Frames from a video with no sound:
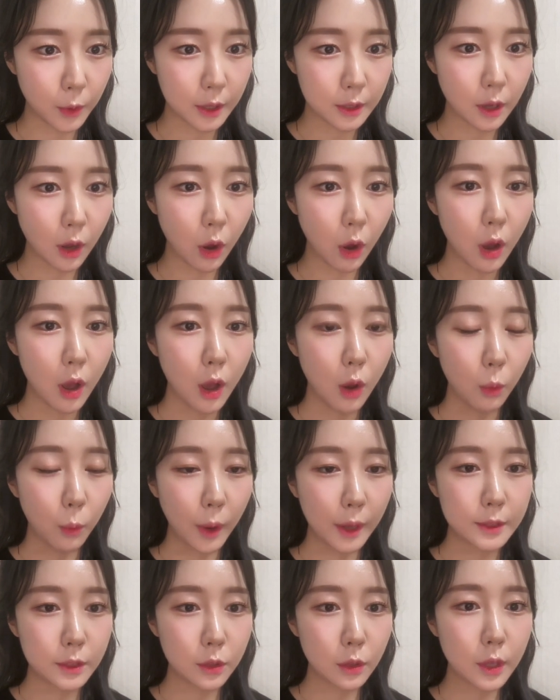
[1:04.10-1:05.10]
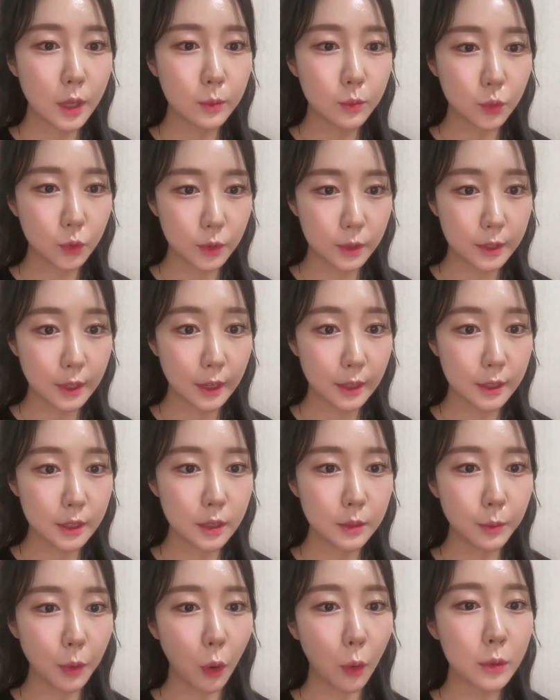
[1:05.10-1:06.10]
해서 완전한
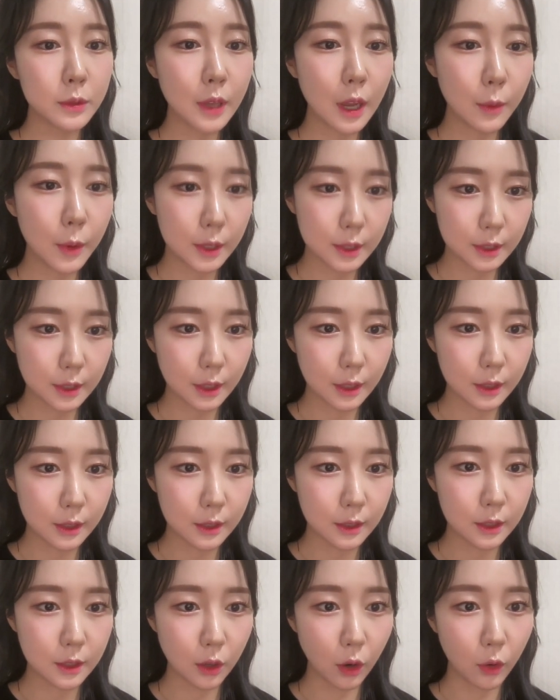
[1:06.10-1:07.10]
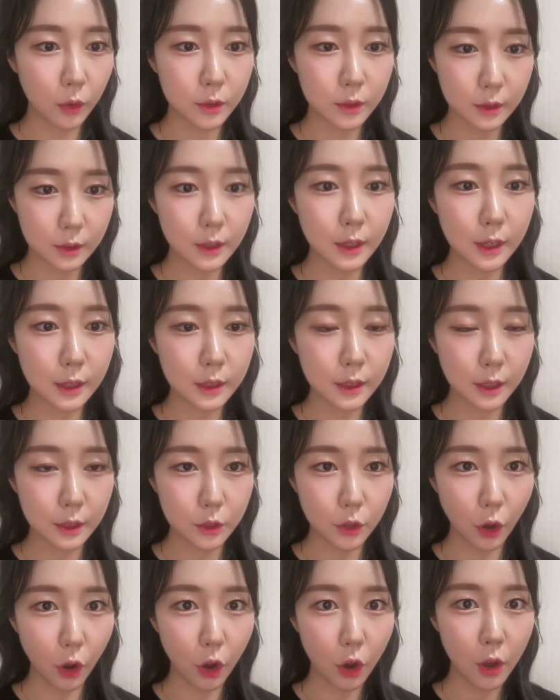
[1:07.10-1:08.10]
문장을 명사화시키는 그런 기능이
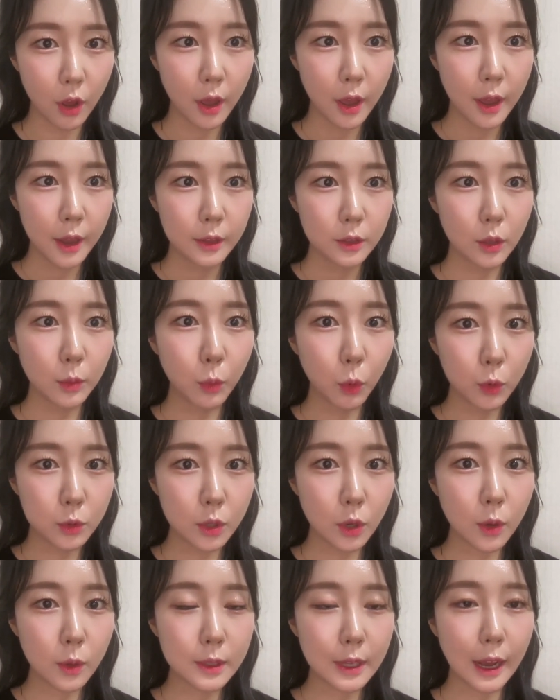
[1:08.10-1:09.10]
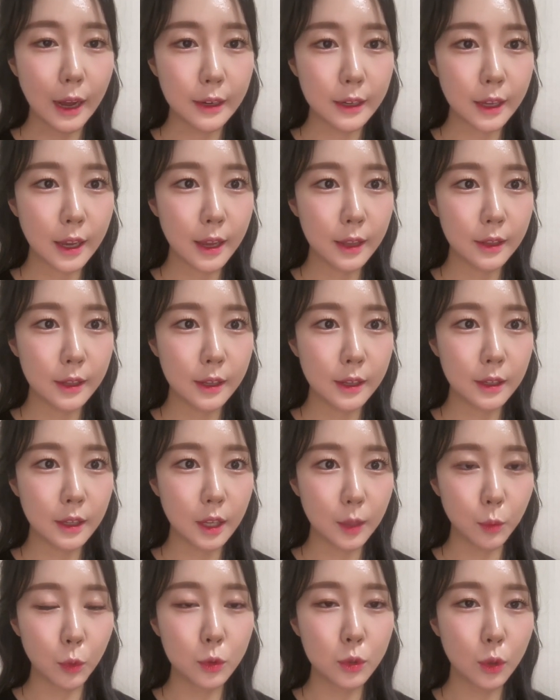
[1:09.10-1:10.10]
있어요. 그래서 목적어 자리에는
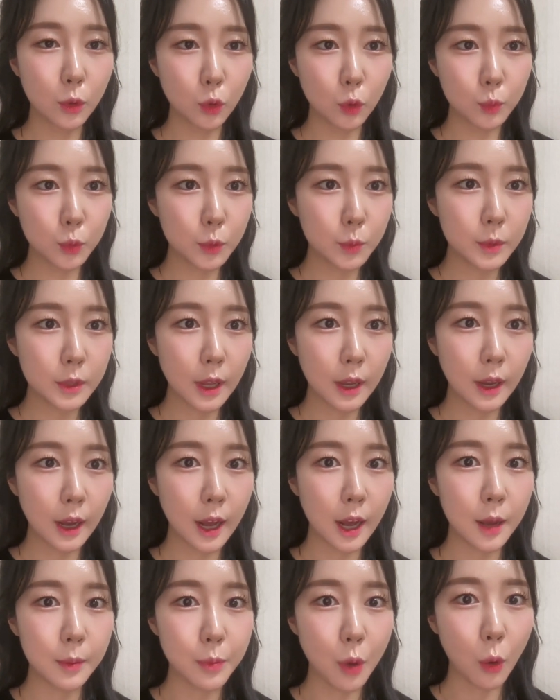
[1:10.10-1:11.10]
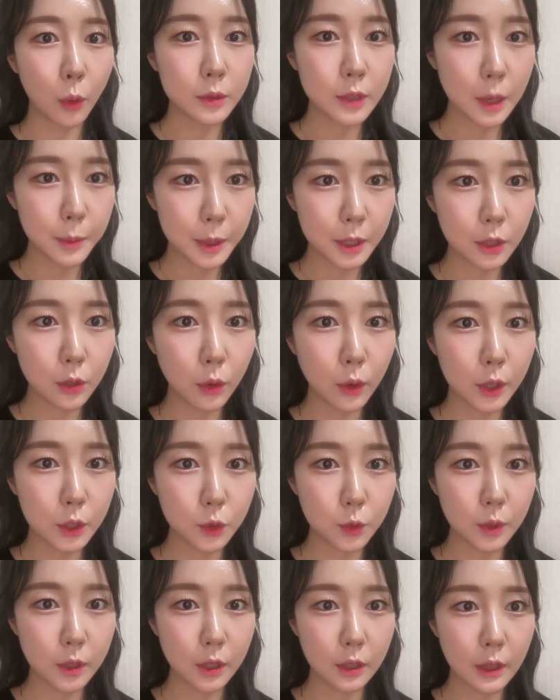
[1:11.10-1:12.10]
기본적으로 품사가 명사만 들어갈
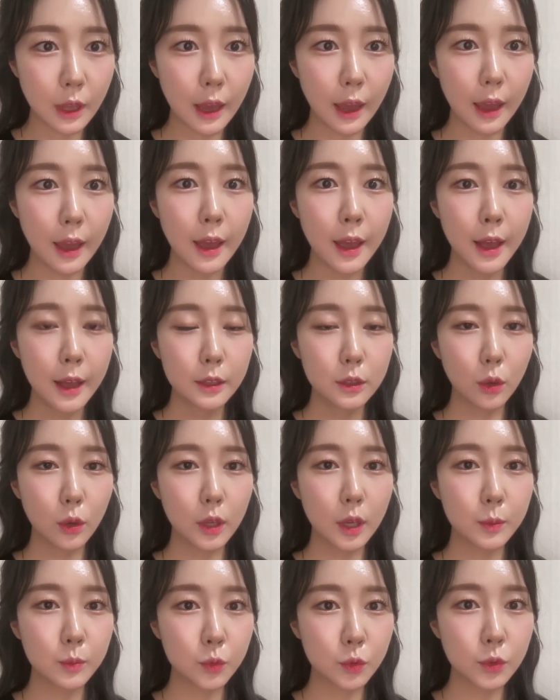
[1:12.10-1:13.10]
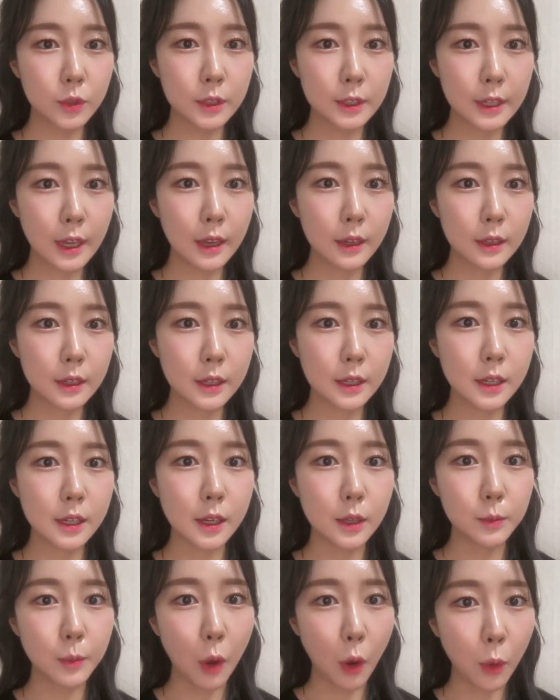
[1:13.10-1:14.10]
수 있는데 저렇게
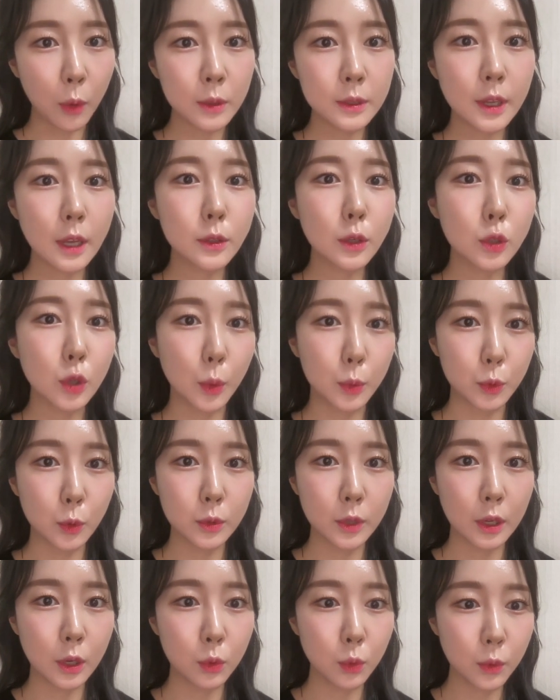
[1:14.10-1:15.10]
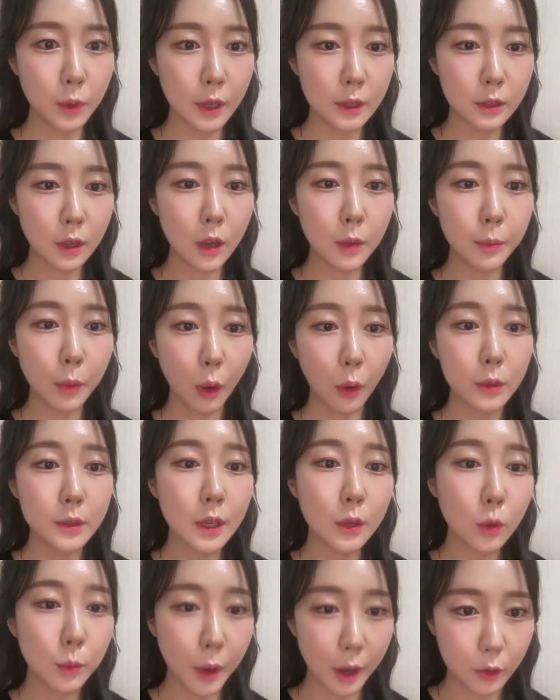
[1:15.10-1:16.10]
문장을 명사적 접속사를 통해서
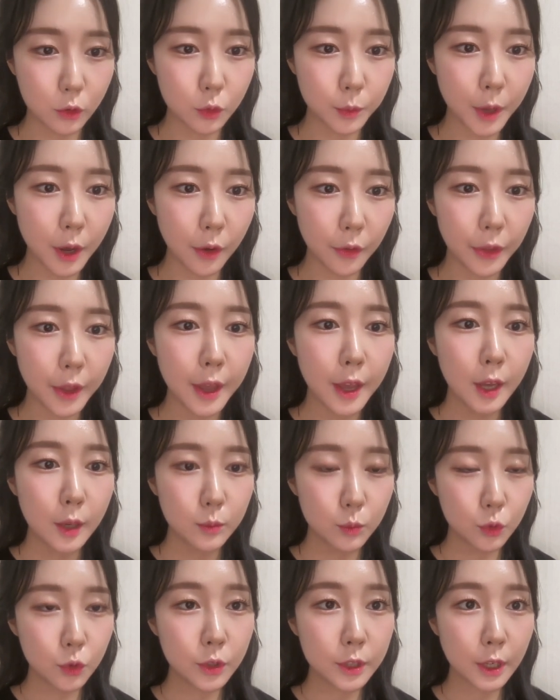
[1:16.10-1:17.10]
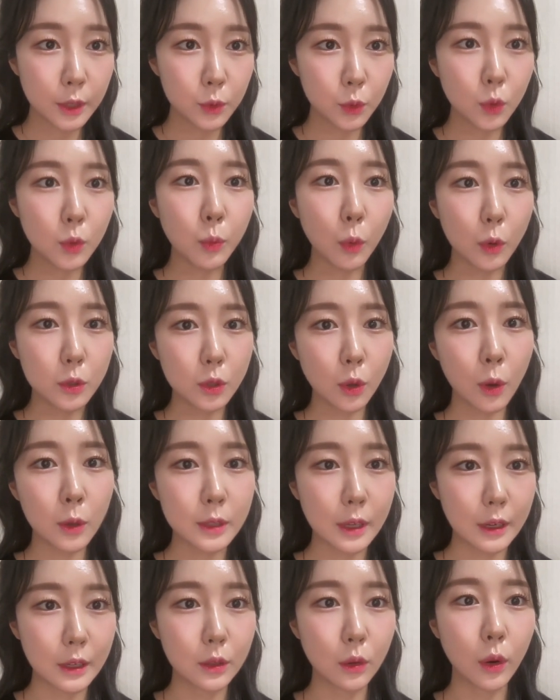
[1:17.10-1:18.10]
명사로 바꾸면 문장도 목적어
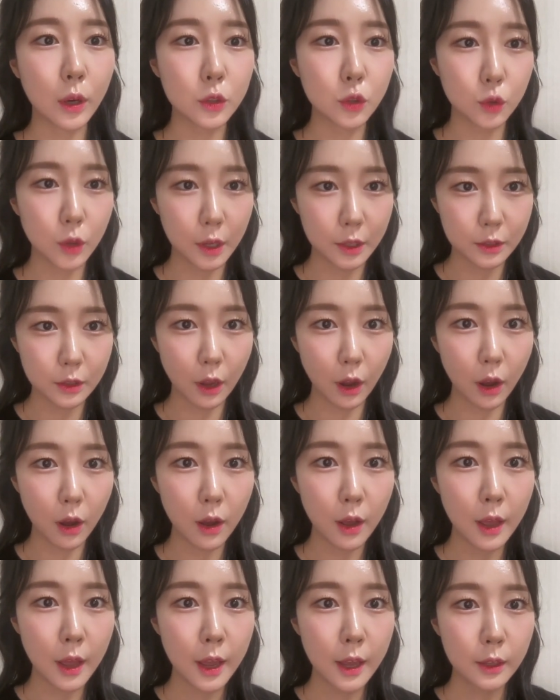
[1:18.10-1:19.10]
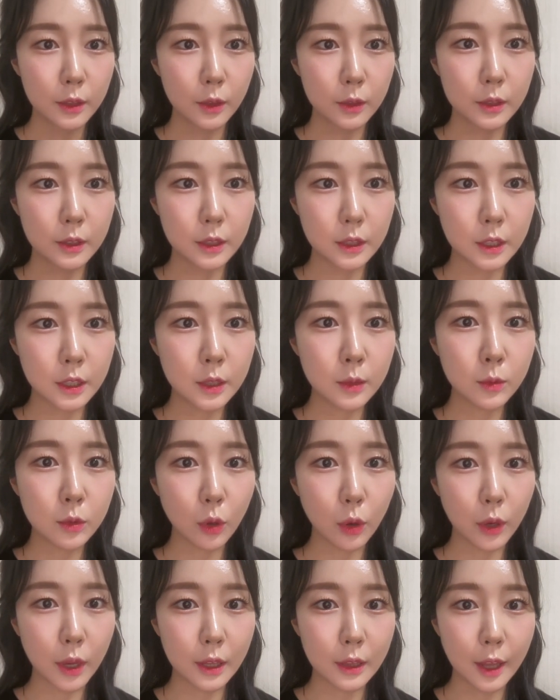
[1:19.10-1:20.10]
자리에 들어갈 수가 있어요. 그래서 지금
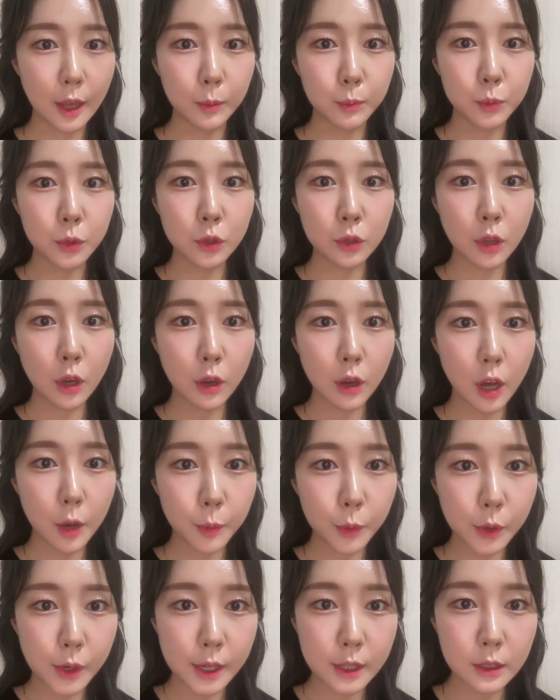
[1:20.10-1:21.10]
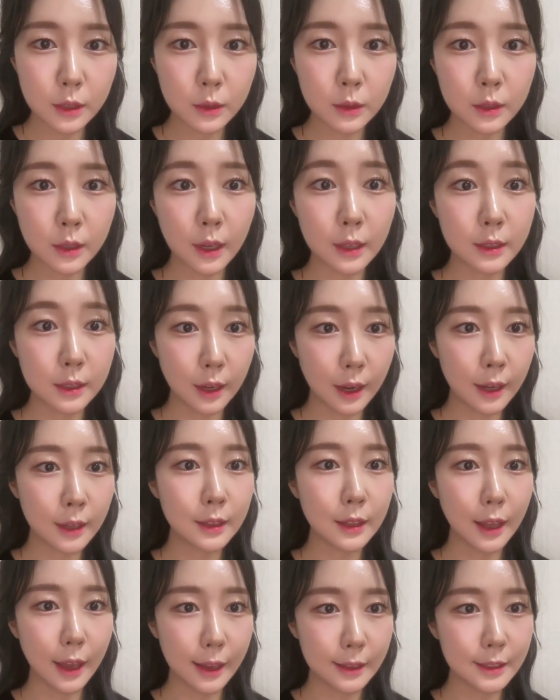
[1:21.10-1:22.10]
저렇게 that부터 corporations까지가
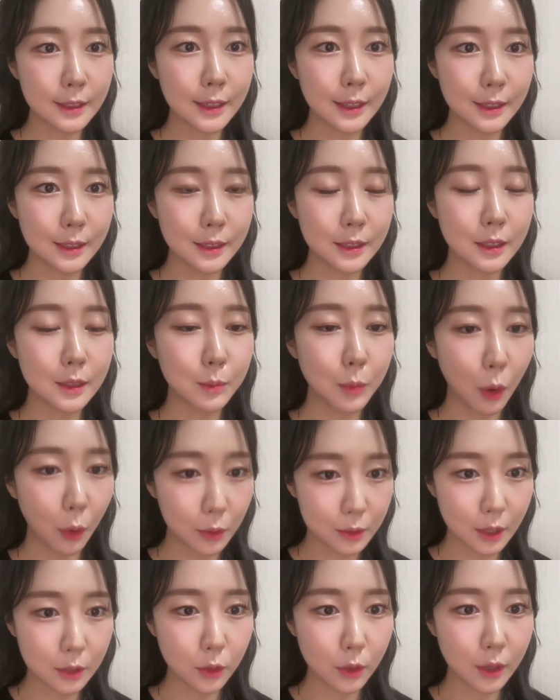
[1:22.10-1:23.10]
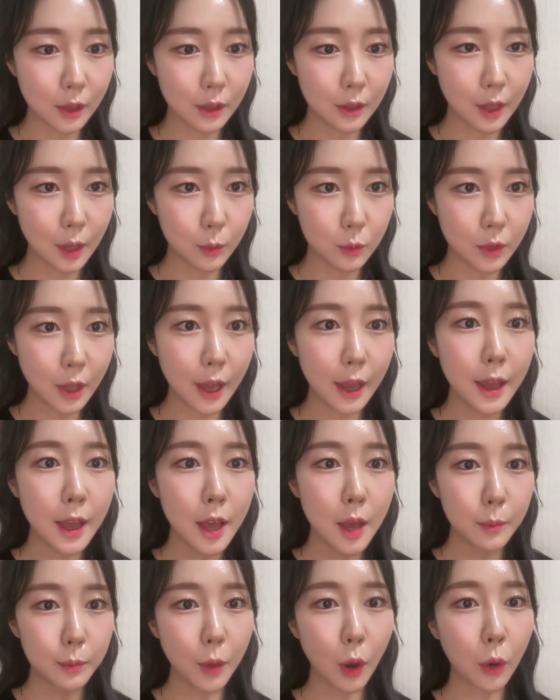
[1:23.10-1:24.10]
대시 이 이끄는 명사절이기 때문에
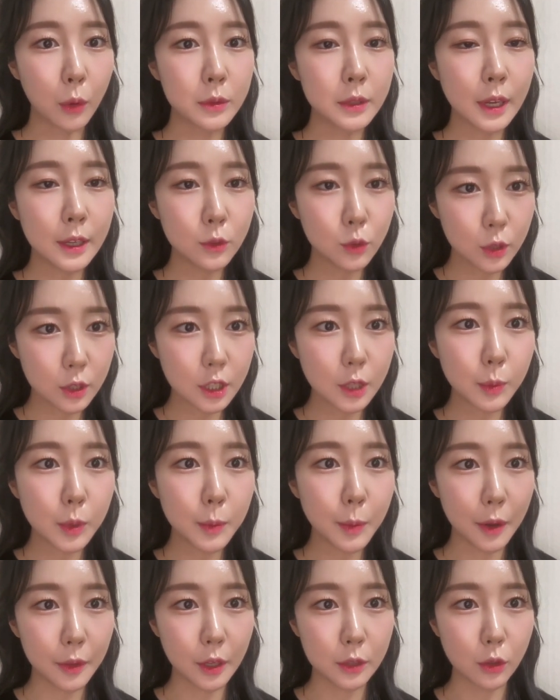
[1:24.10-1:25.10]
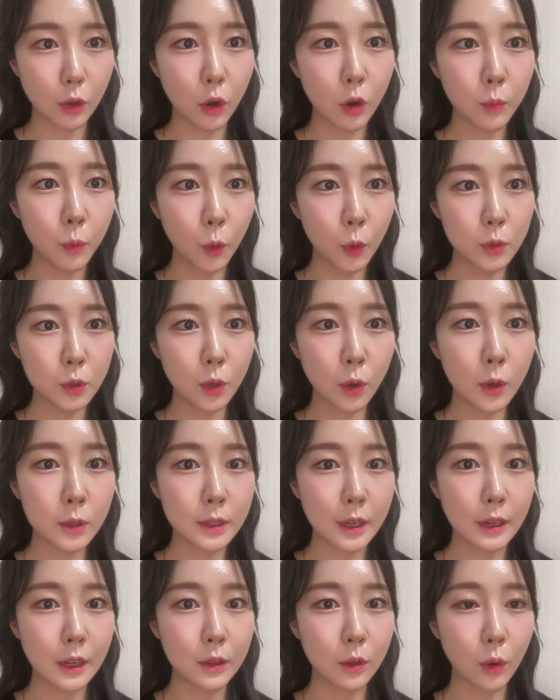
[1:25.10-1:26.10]
명사 취급을 받아서 목적어
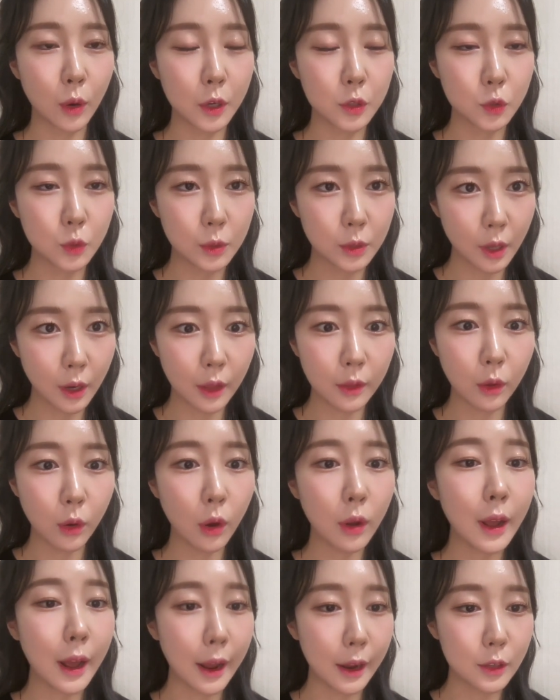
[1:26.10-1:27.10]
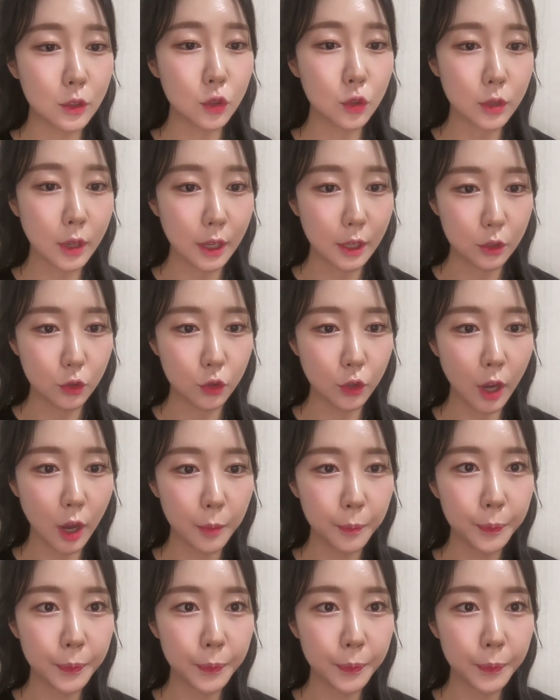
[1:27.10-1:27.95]
자리에 들어갈 수 있다는 걸 알 수가 있고요.